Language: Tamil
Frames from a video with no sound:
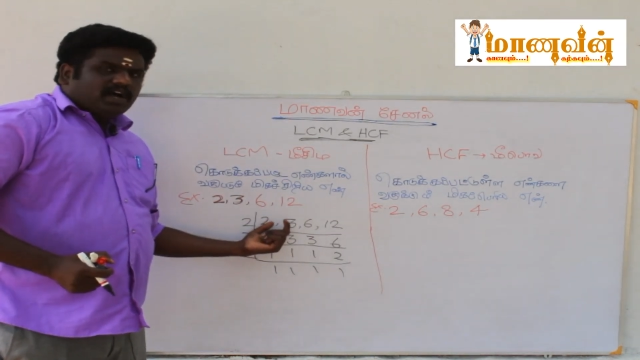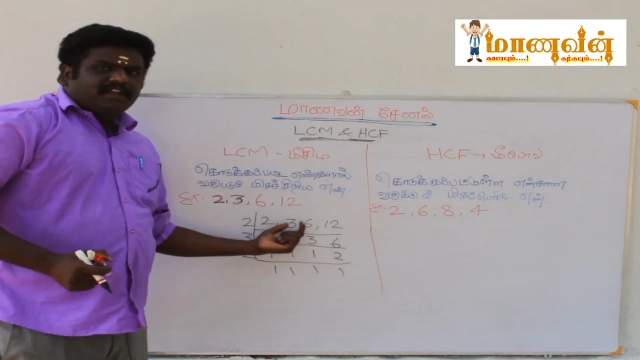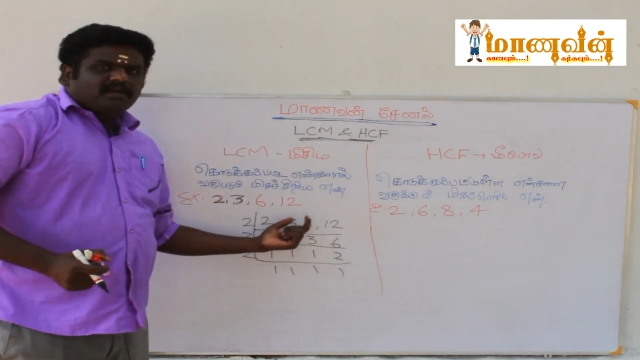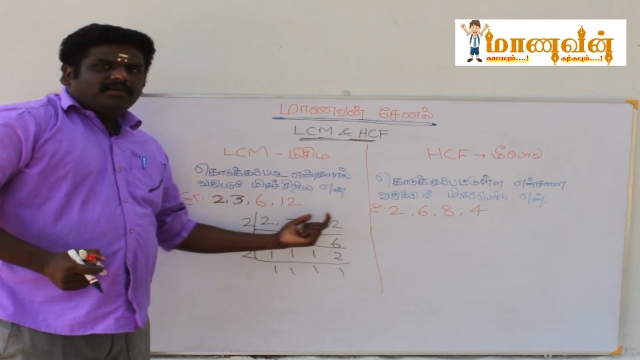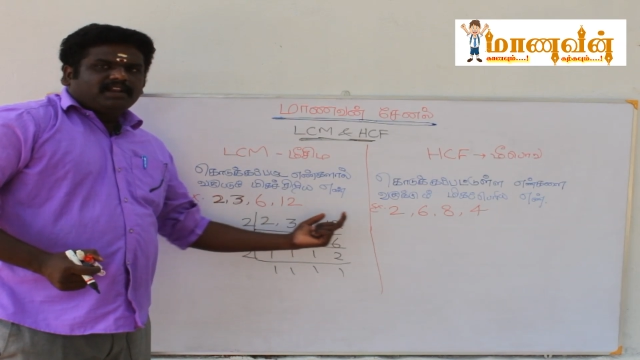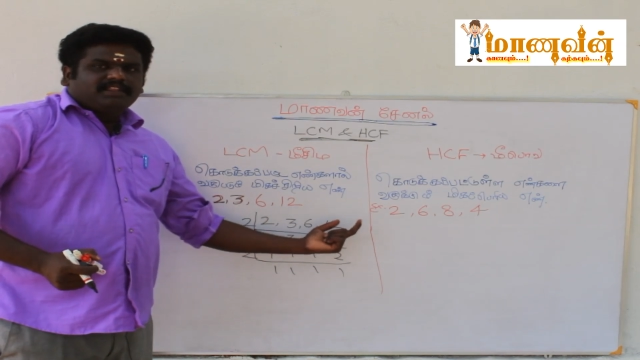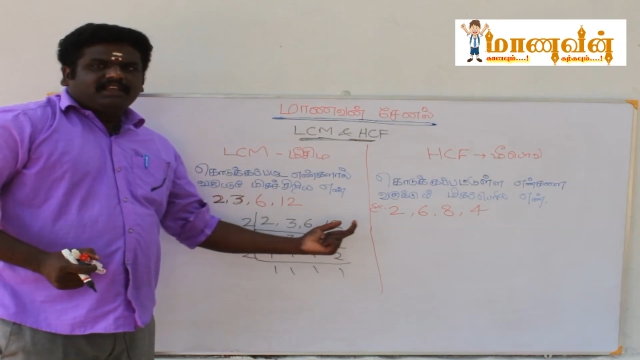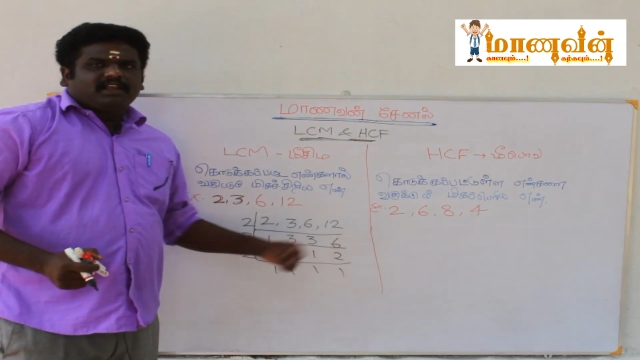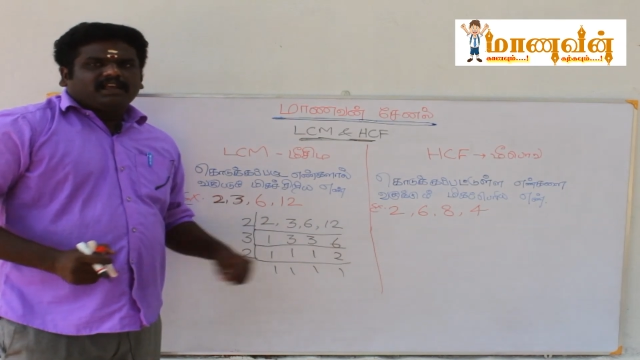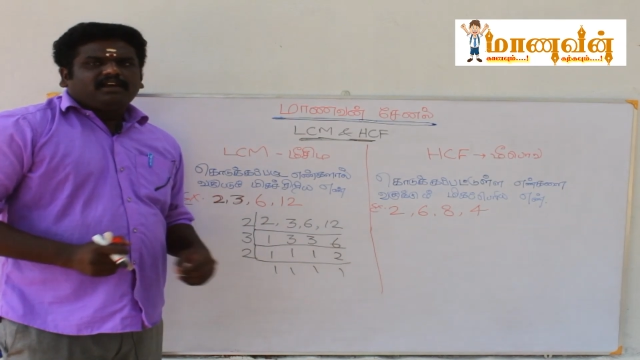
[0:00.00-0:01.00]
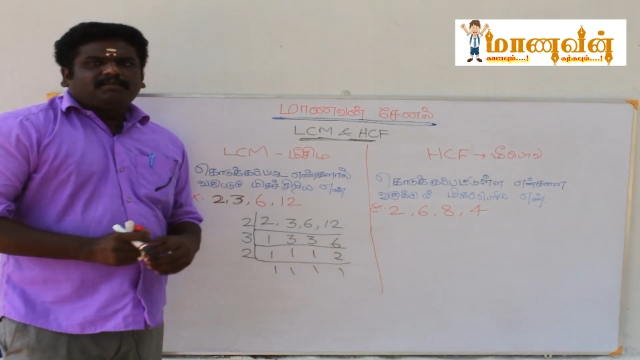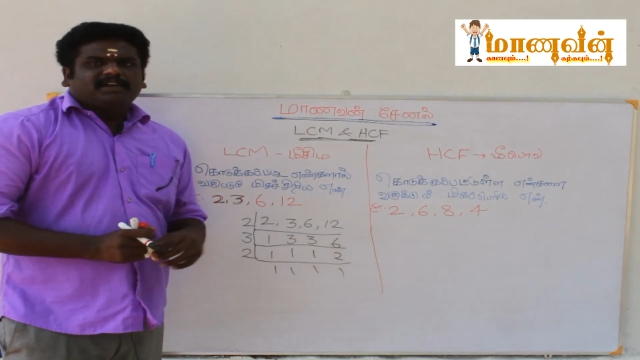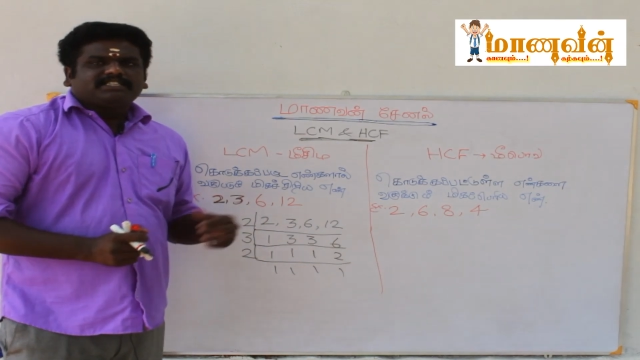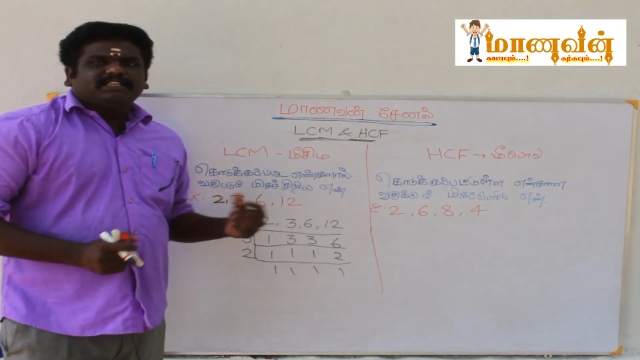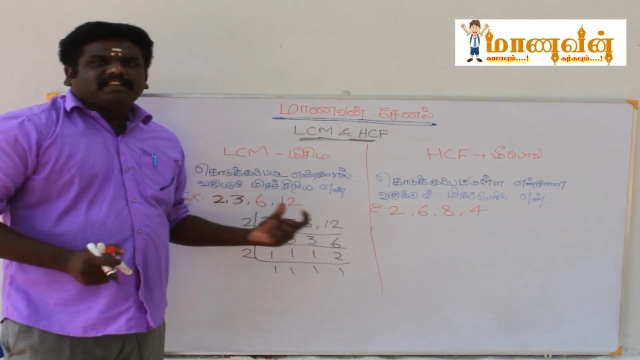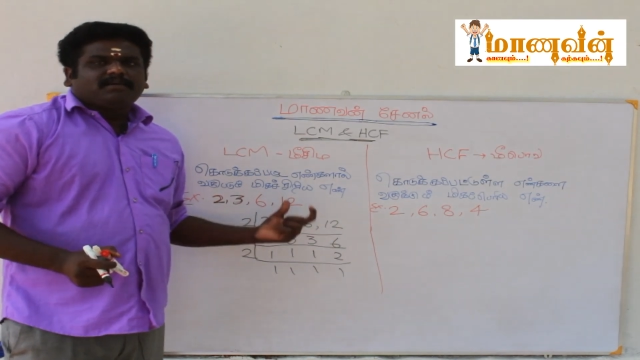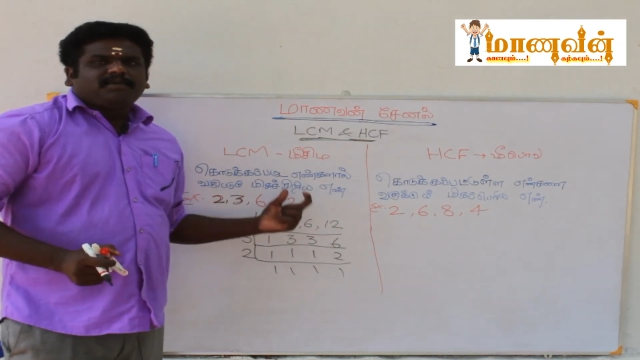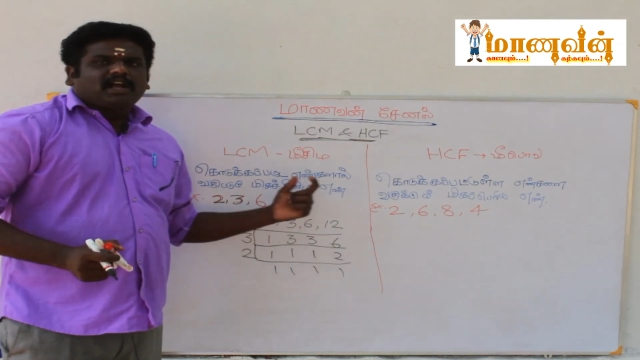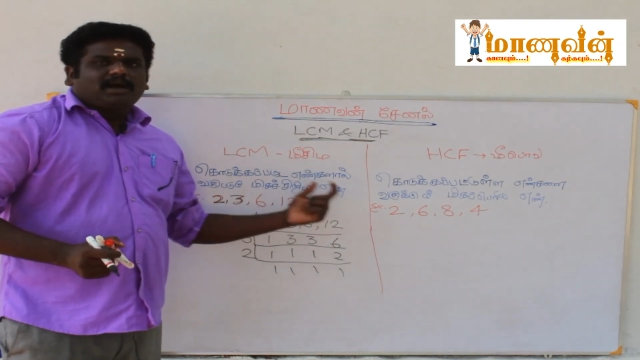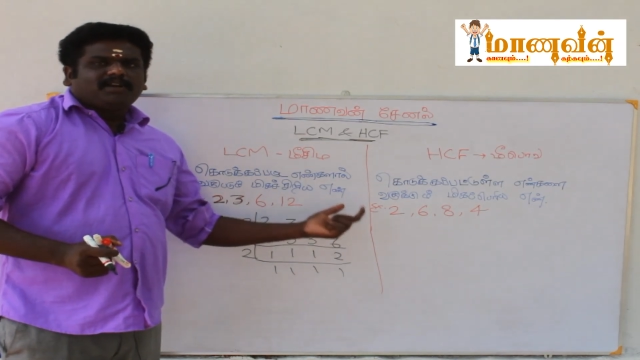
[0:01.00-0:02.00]
அந்த நம்பர் எழுதிங்க ஃபஸ்ட்டு இந்த
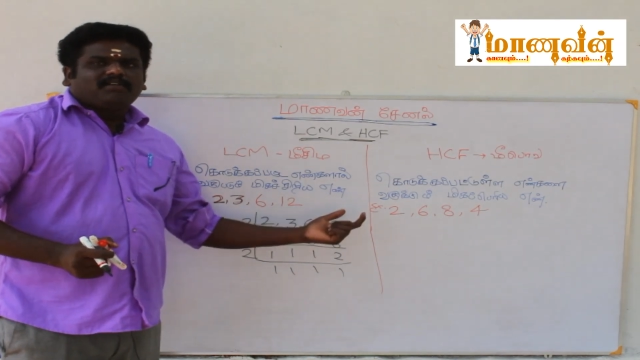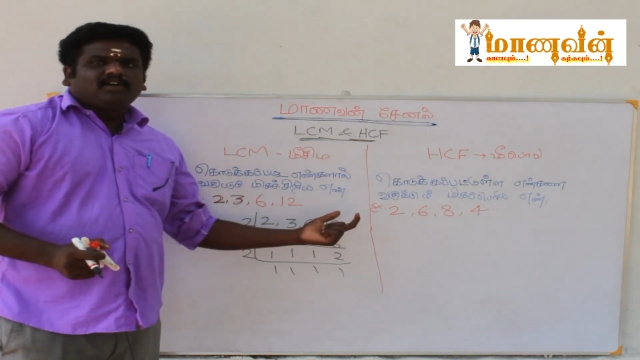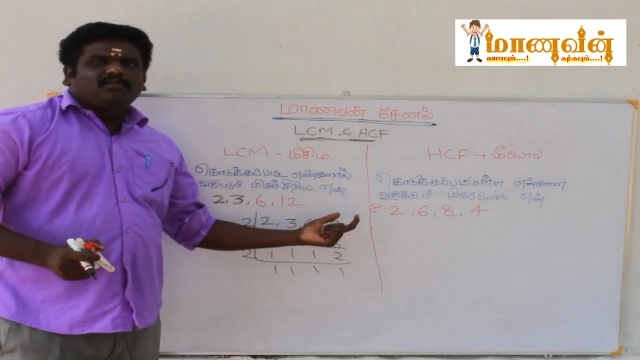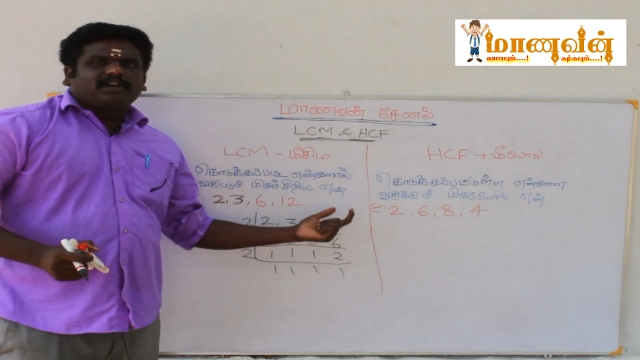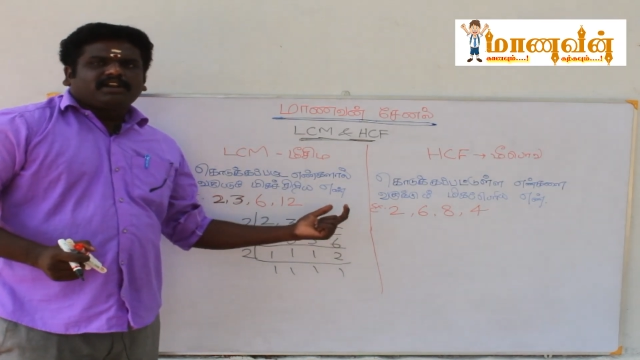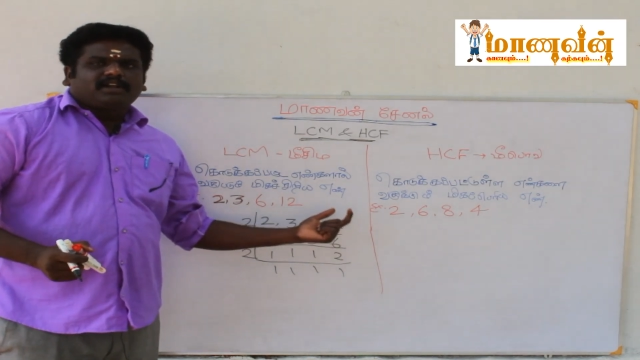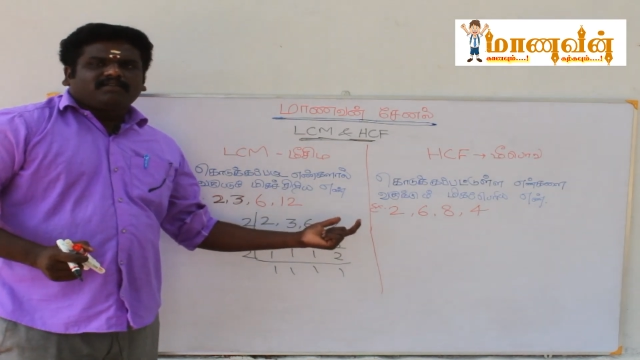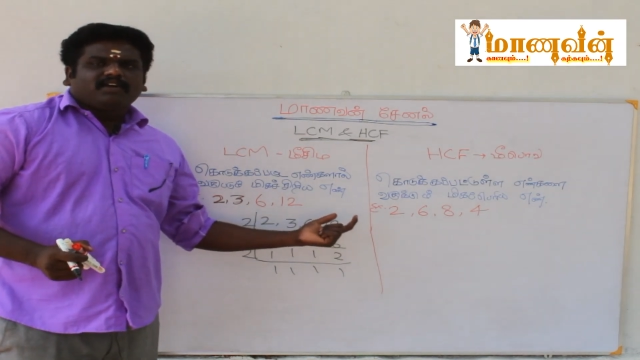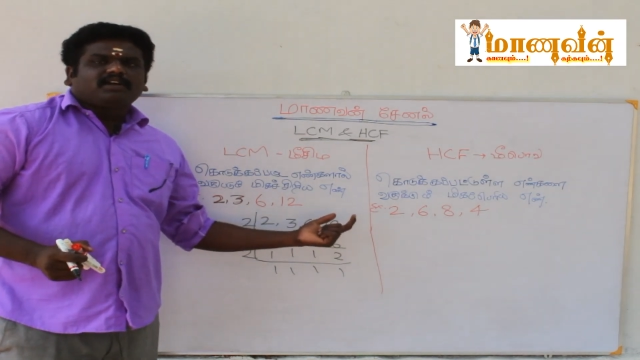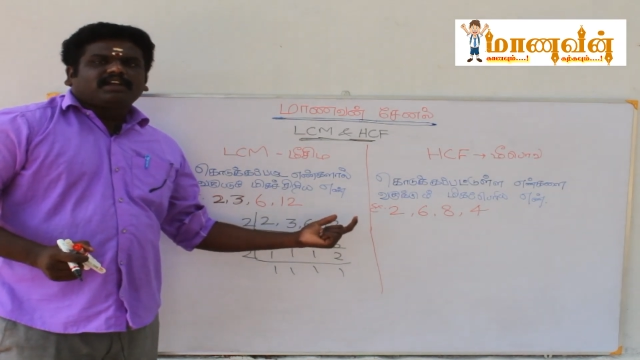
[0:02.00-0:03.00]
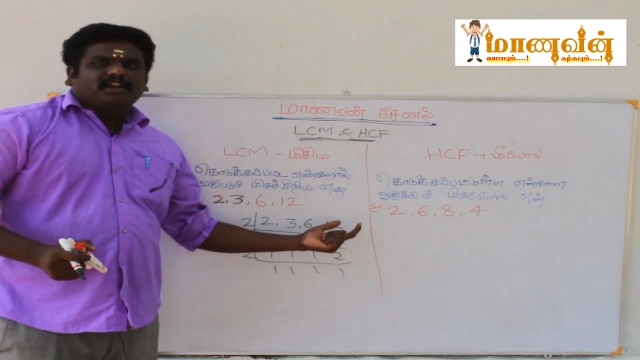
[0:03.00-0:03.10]
நம்பரை காமனாக வகுப்படுற நம் வகுக்கிற